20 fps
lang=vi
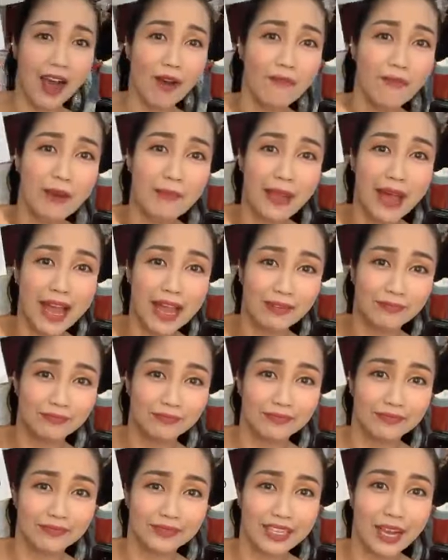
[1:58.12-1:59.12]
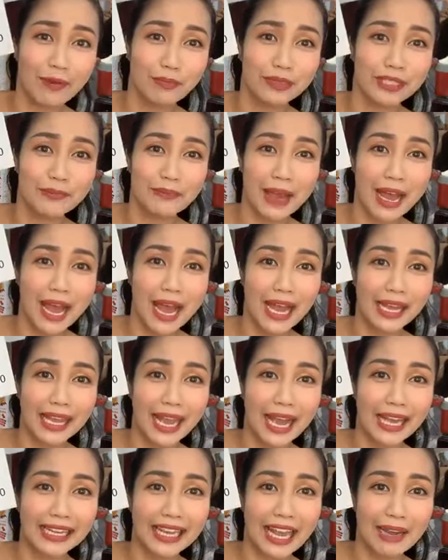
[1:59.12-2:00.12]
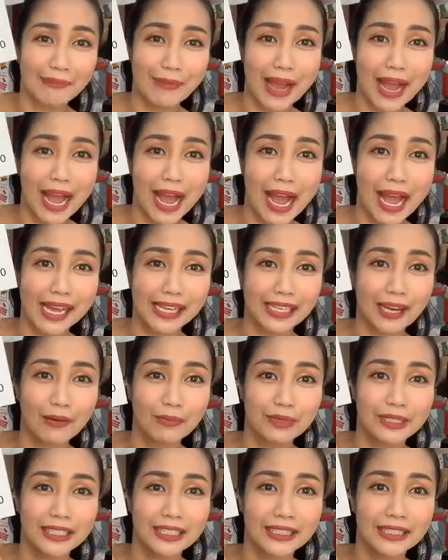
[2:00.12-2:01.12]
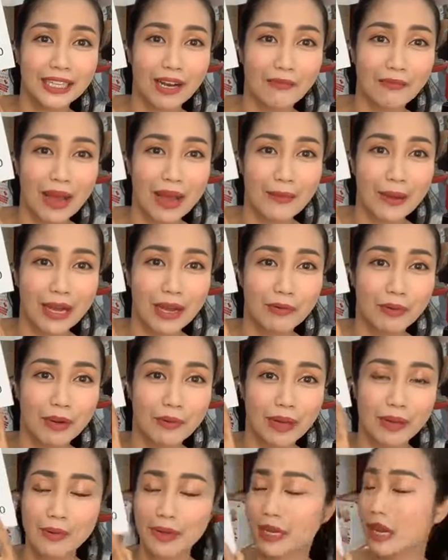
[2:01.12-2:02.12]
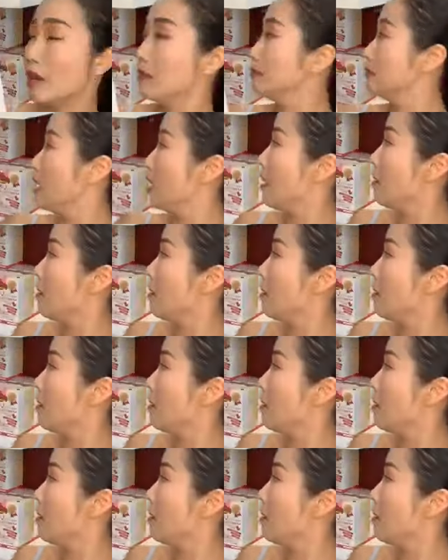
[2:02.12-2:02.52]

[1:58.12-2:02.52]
Ốc Mama không chín ba hai hai không ba hai, không chín không ba ba không không hai ba không.